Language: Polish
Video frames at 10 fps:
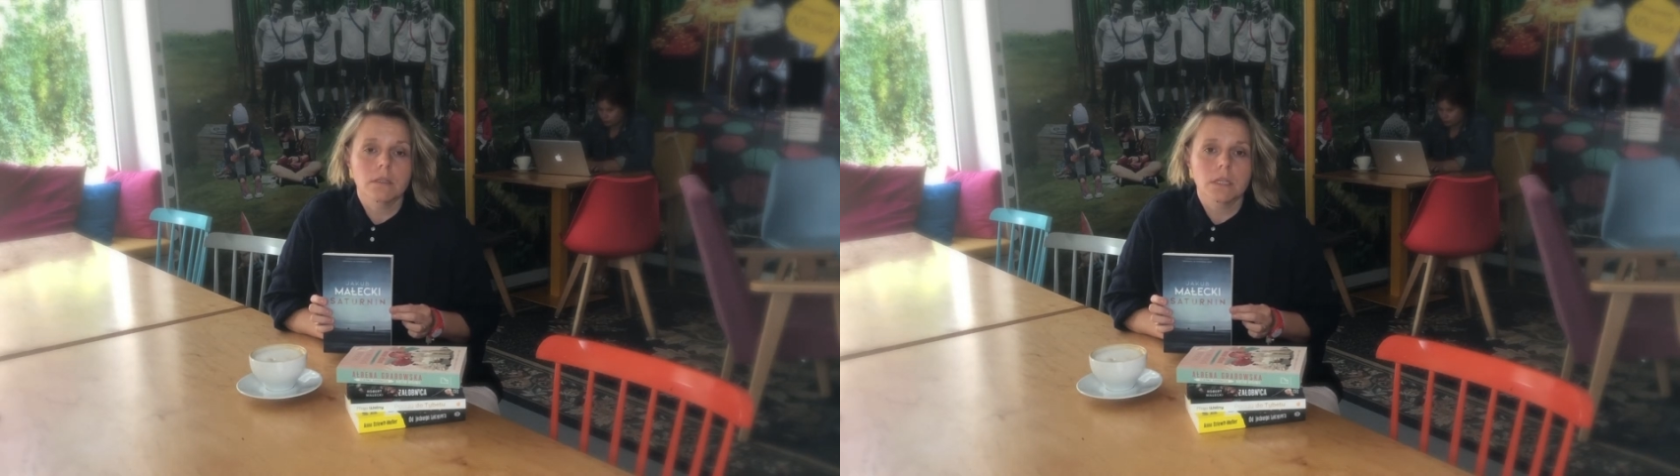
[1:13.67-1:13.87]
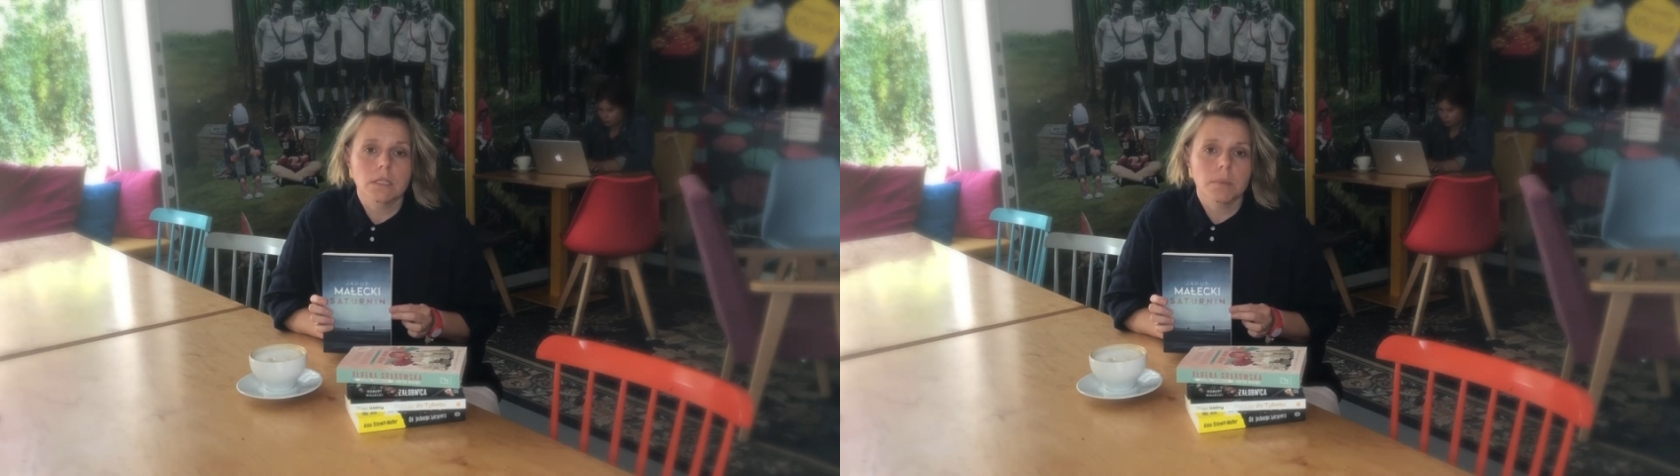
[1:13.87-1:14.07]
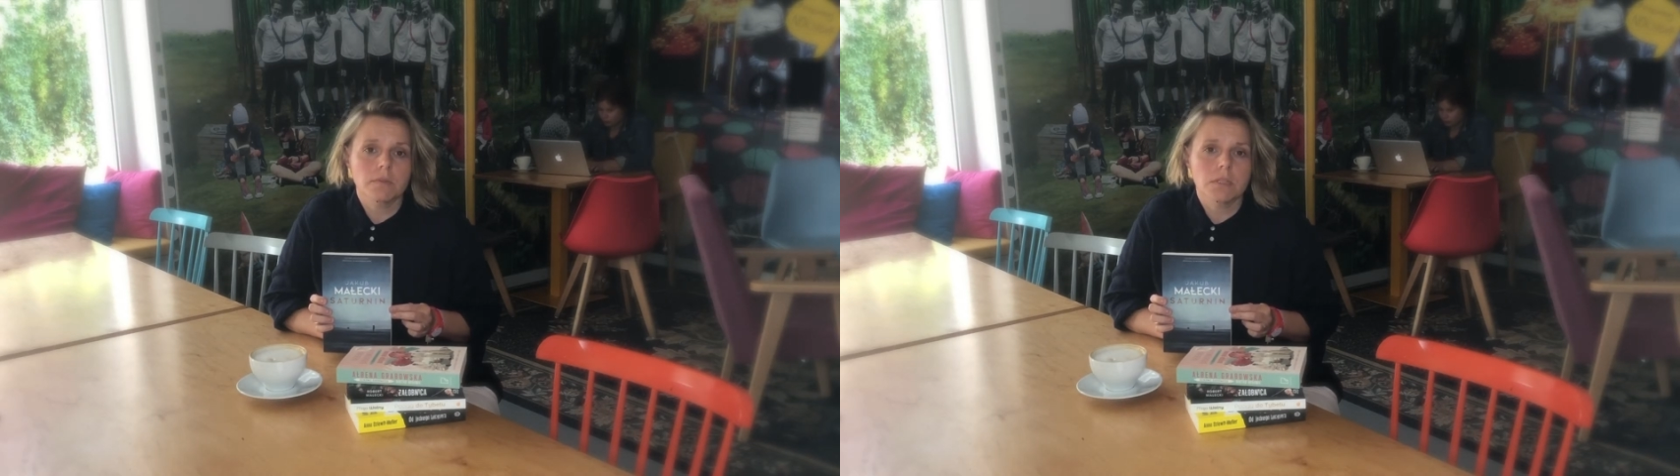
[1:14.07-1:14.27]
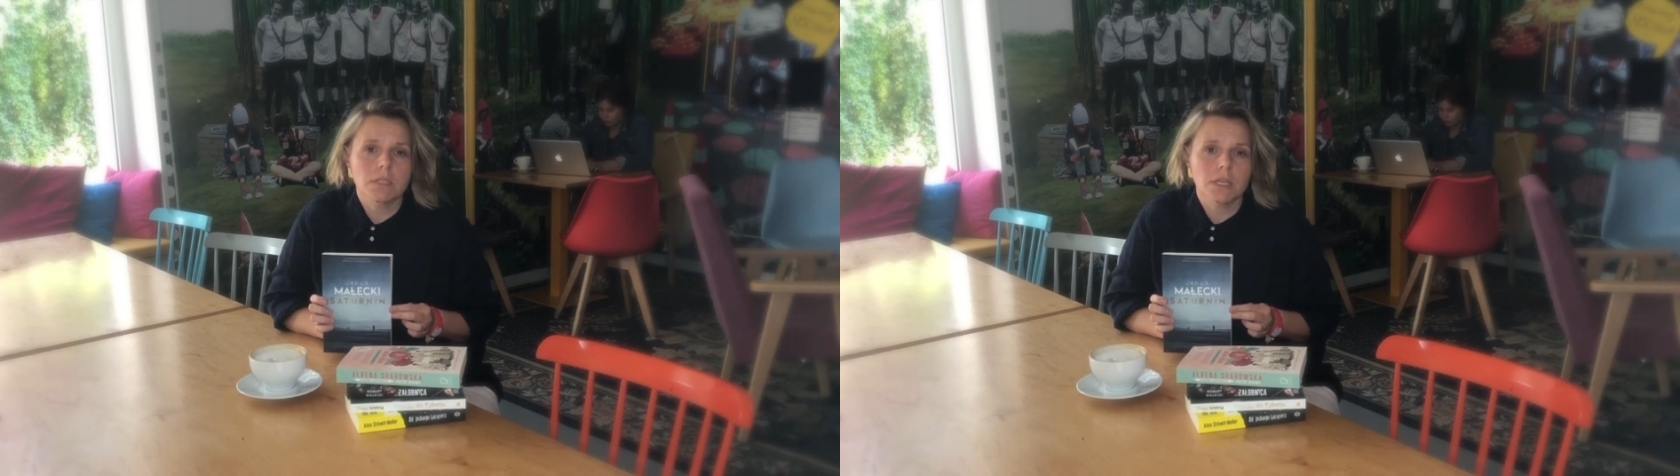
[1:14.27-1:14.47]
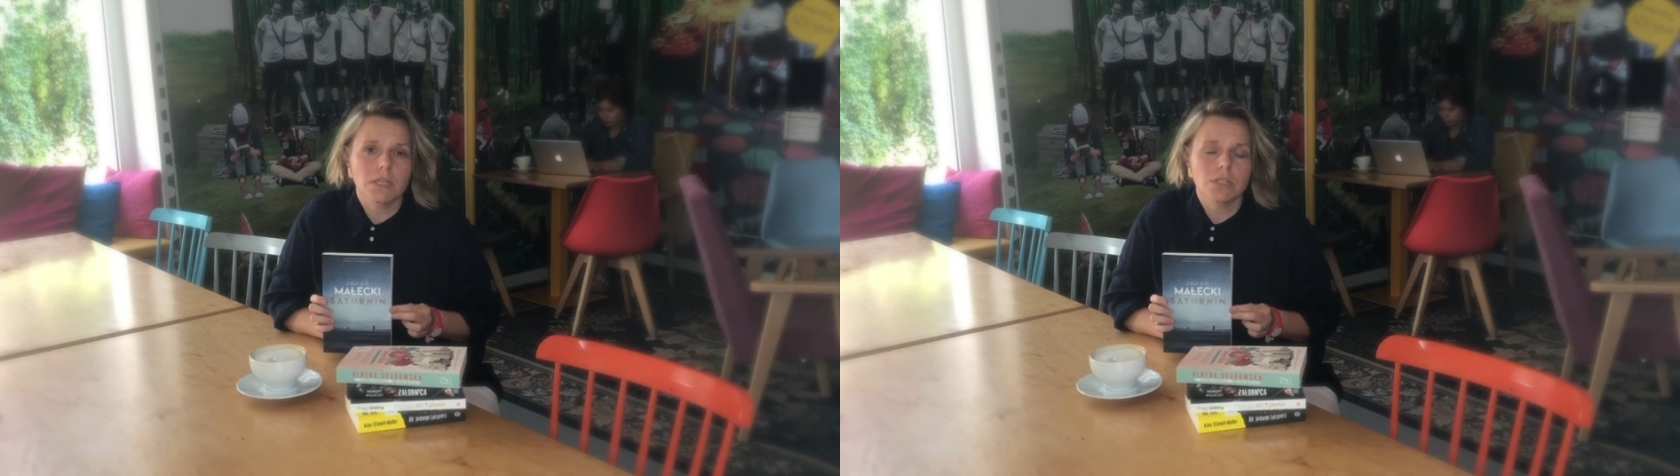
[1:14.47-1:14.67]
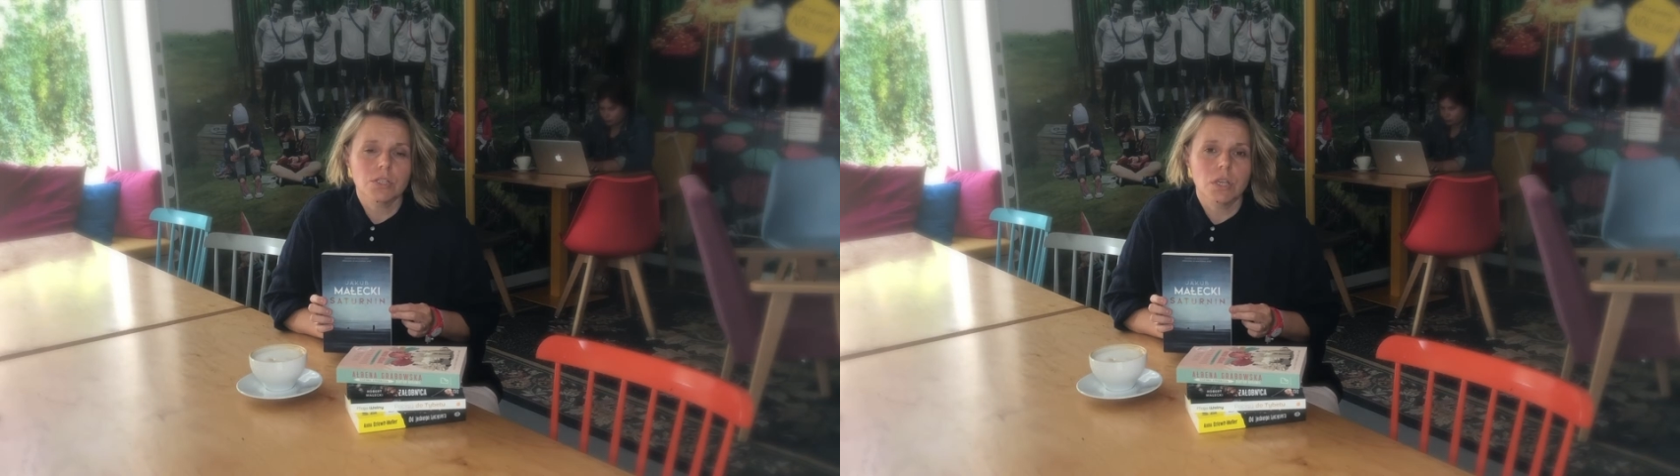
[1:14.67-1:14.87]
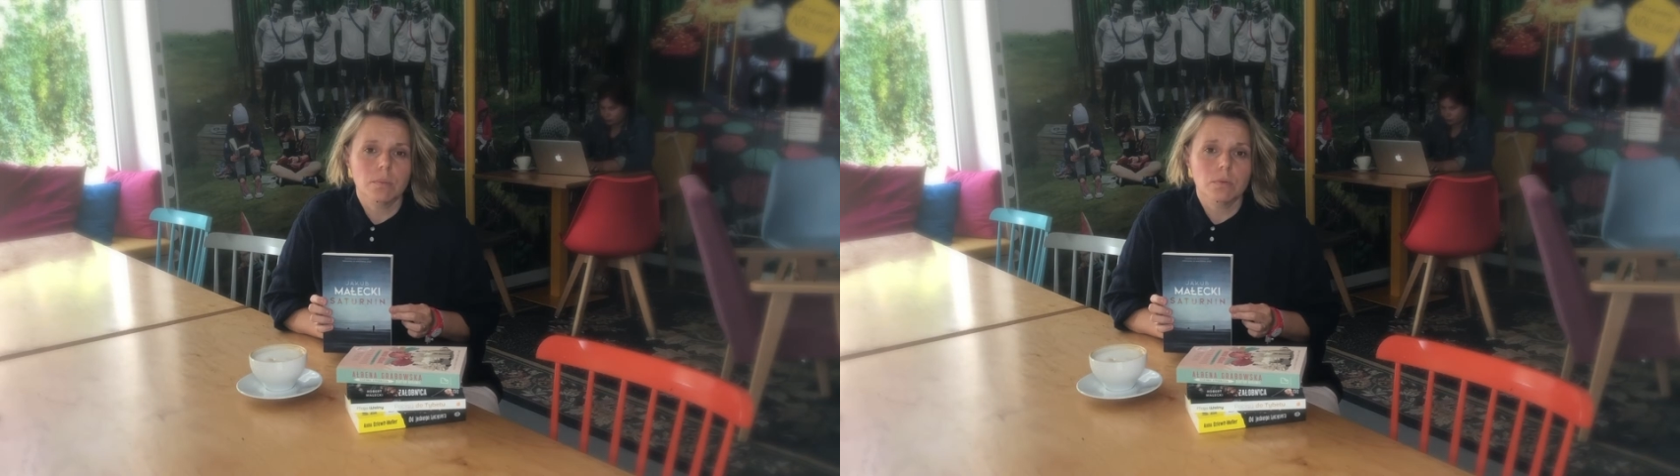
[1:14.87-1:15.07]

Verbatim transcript: tak naprawdę staje się